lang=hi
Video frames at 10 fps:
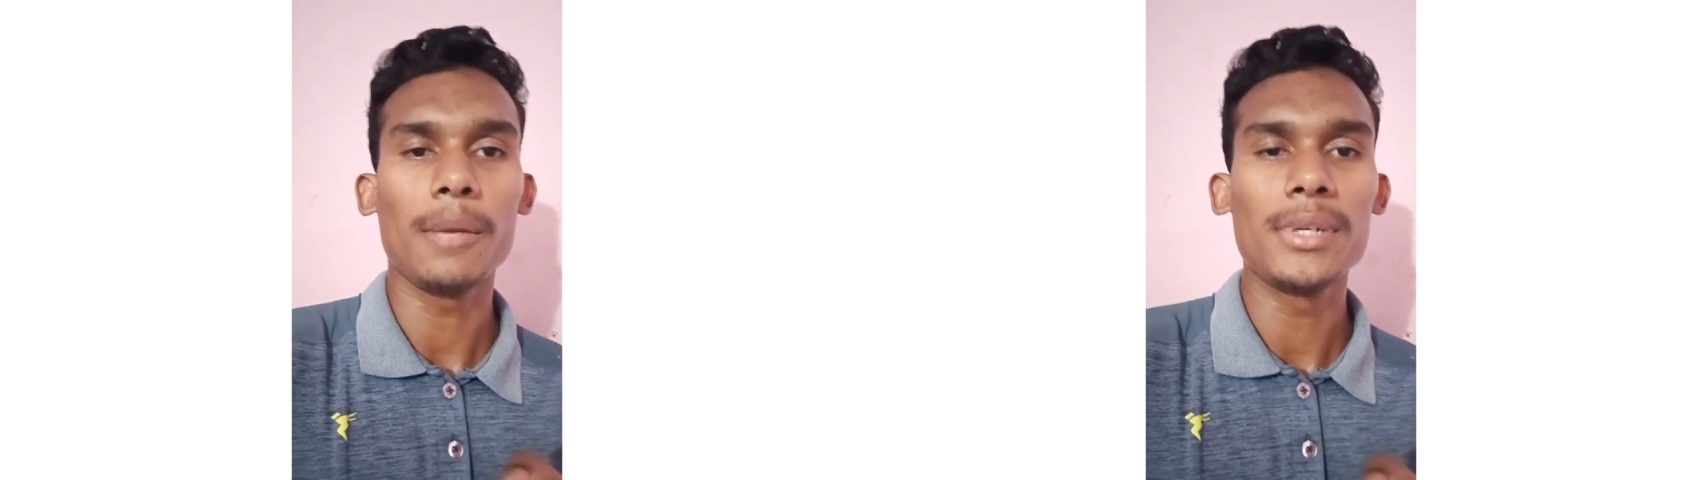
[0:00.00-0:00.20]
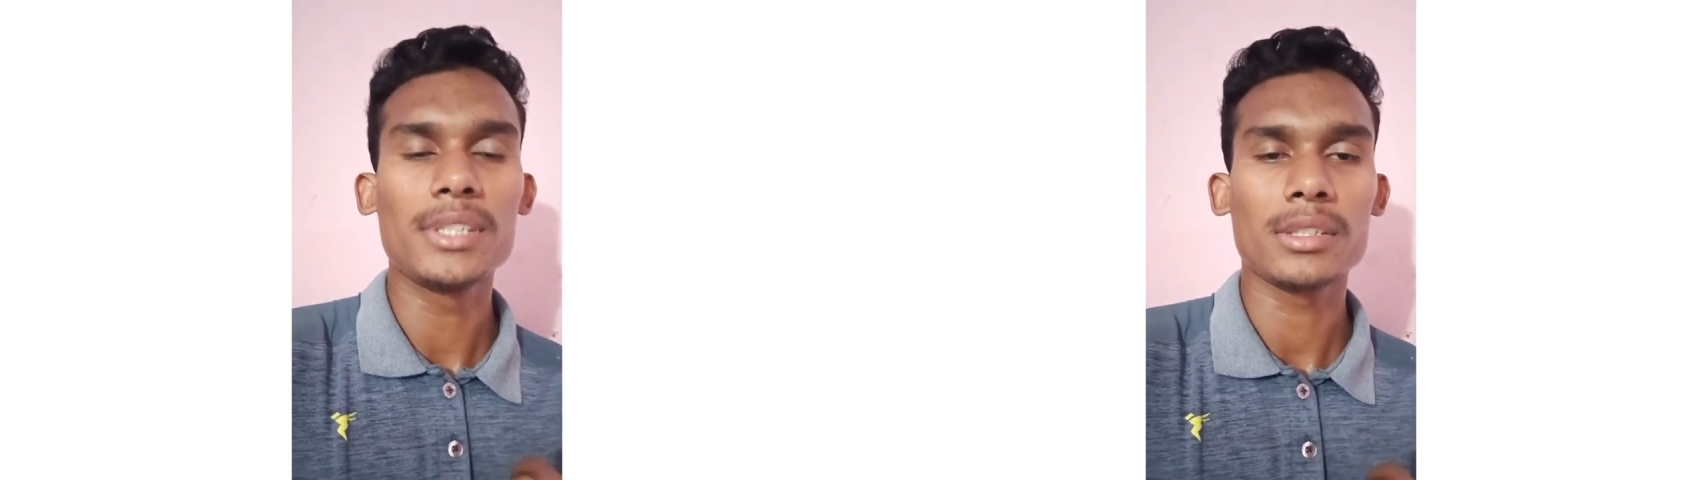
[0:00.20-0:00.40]

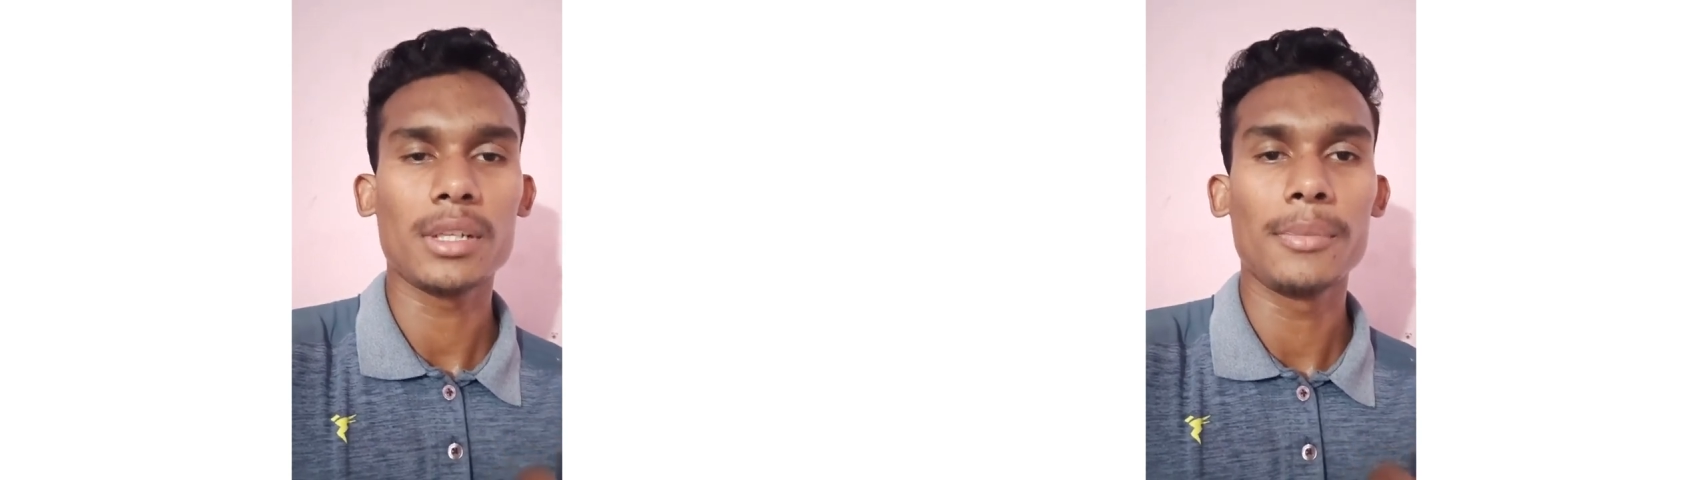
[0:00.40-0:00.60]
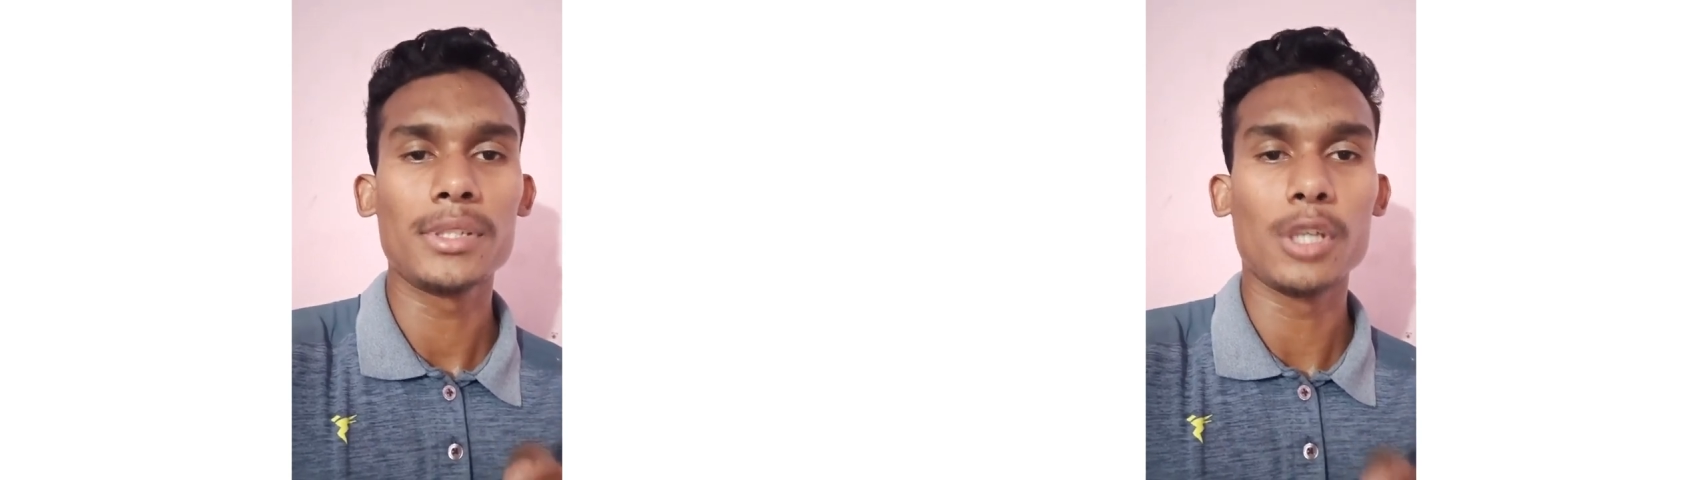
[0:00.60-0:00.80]
कमेंट
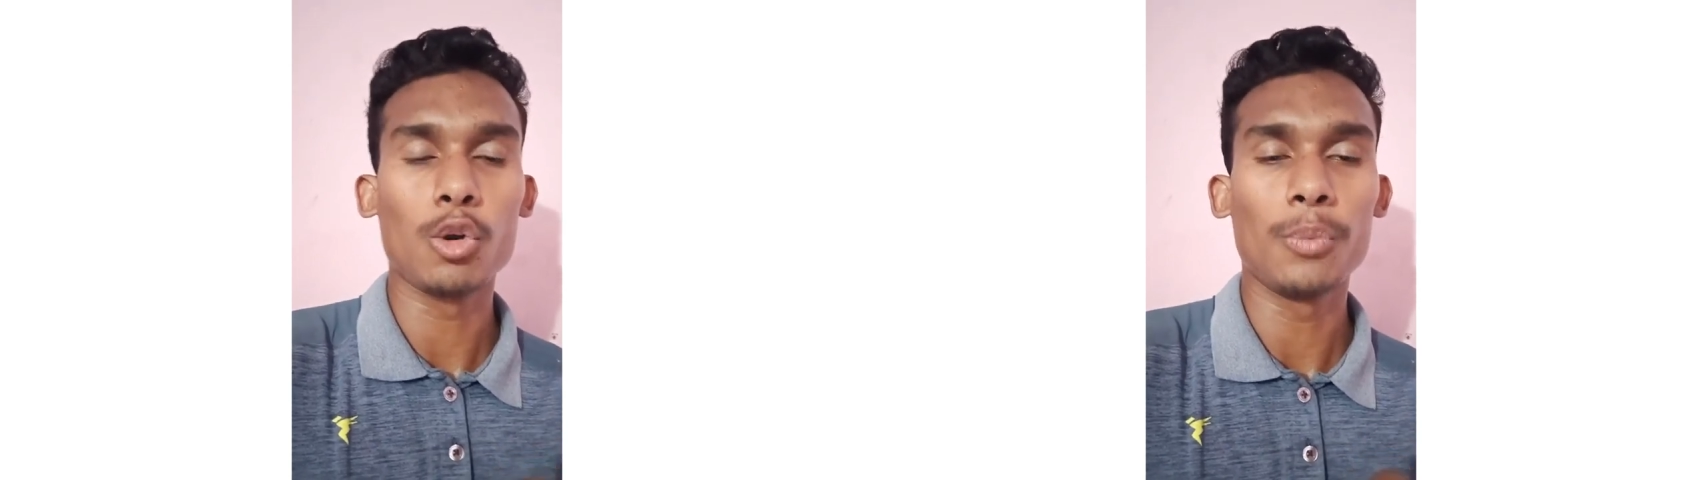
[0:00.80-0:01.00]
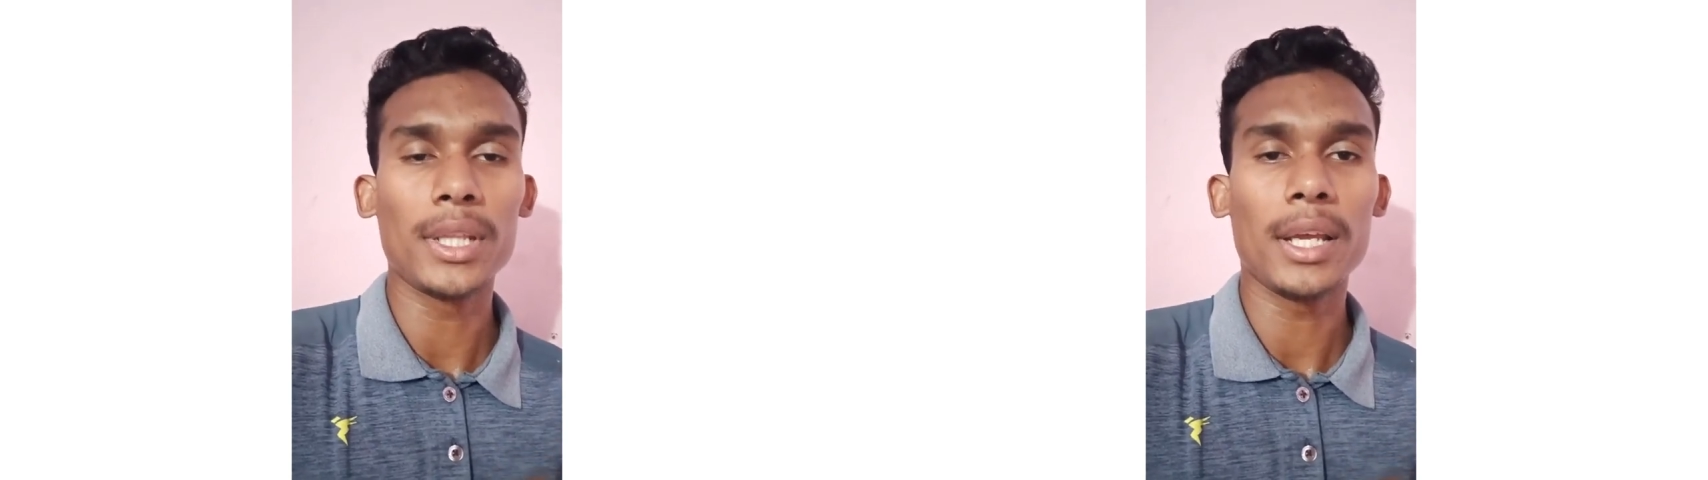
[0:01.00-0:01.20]
सेक्शन में
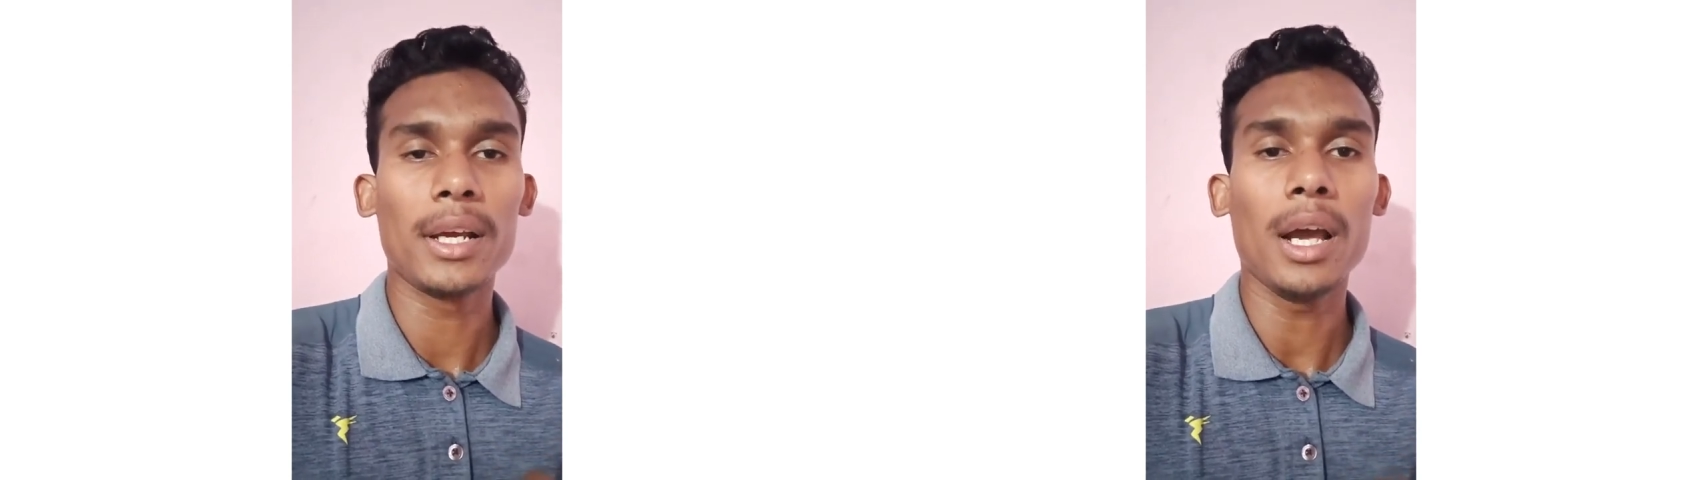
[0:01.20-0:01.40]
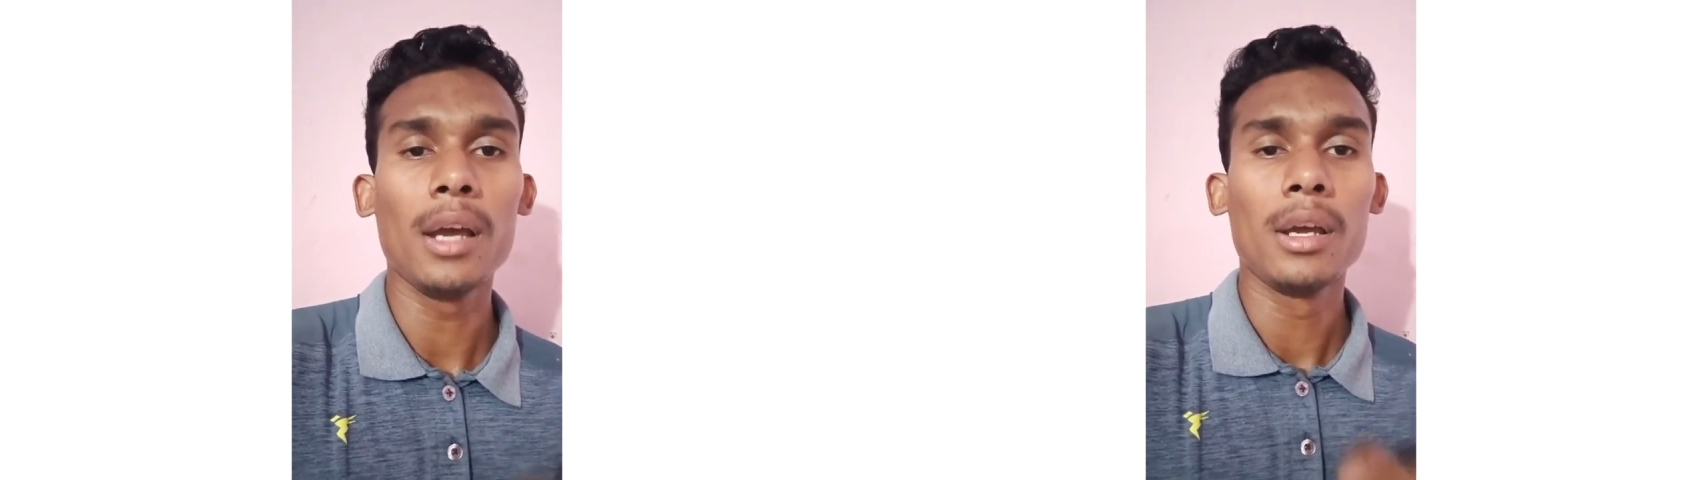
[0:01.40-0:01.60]
ज़रूर
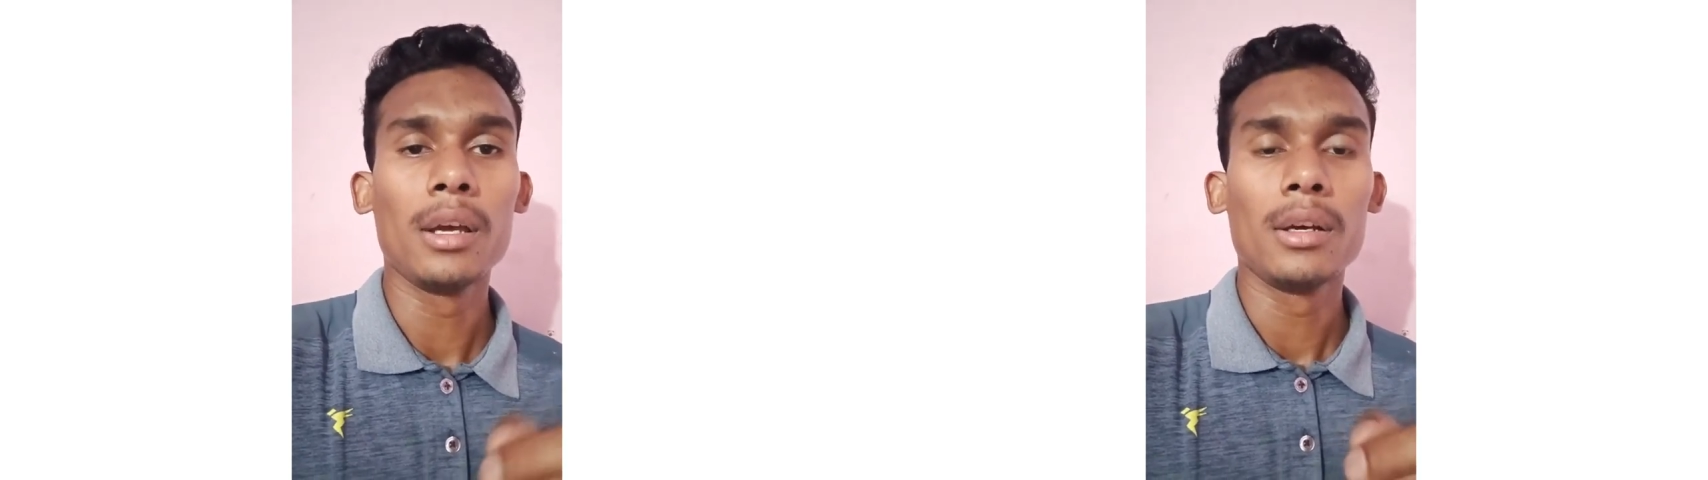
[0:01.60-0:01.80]
बताएगा